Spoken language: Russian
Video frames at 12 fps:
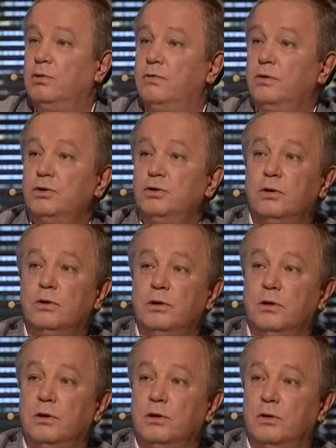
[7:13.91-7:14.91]

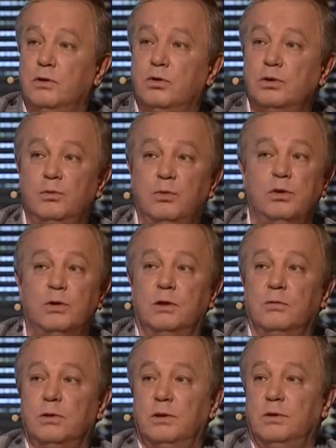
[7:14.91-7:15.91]
утвержденные
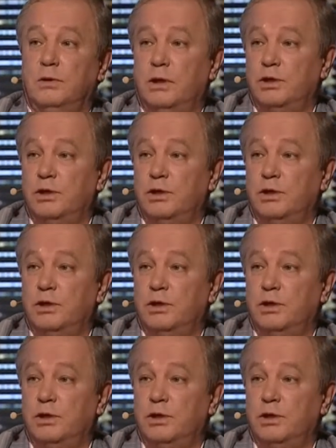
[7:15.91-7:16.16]
Роспортом и